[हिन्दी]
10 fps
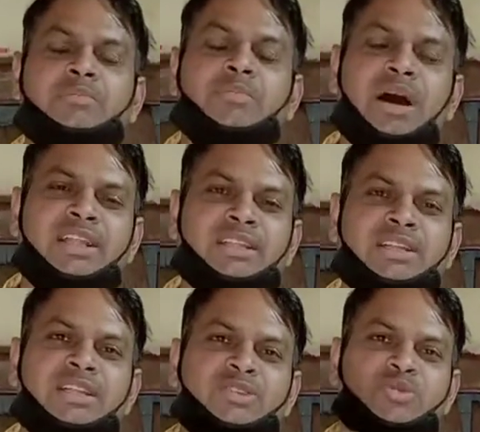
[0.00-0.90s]
मात्र
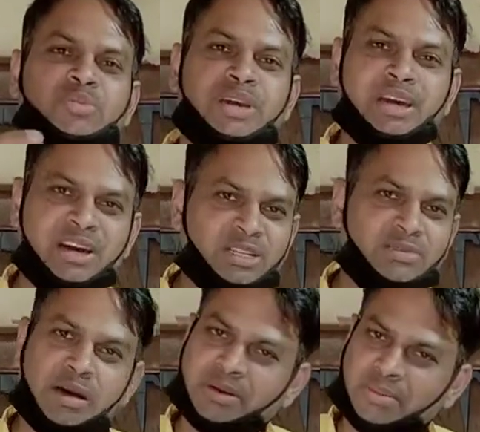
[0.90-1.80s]
दस रुपये खर्च में
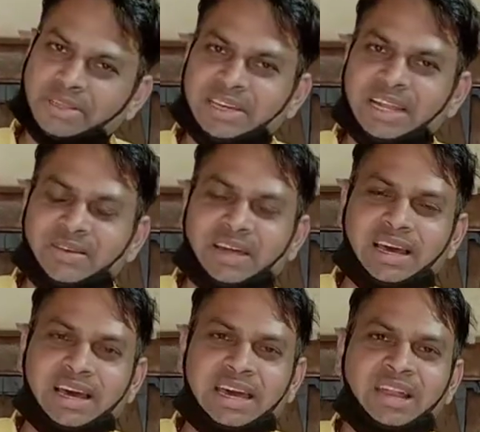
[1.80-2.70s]
आपका बन जाने
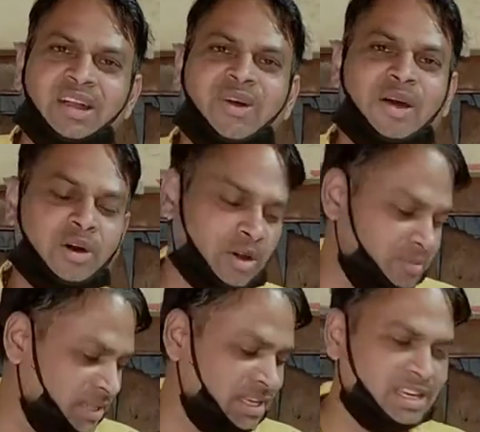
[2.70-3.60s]
वाला है और
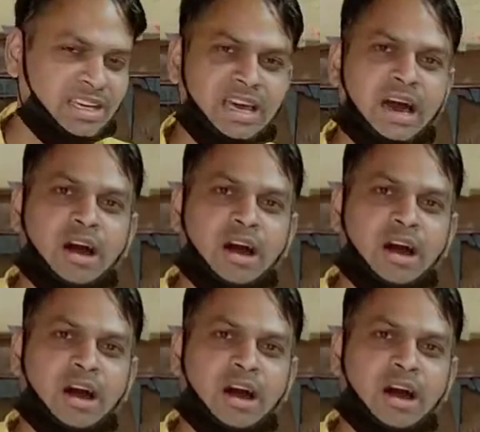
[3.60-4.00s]
अभी देखेंगे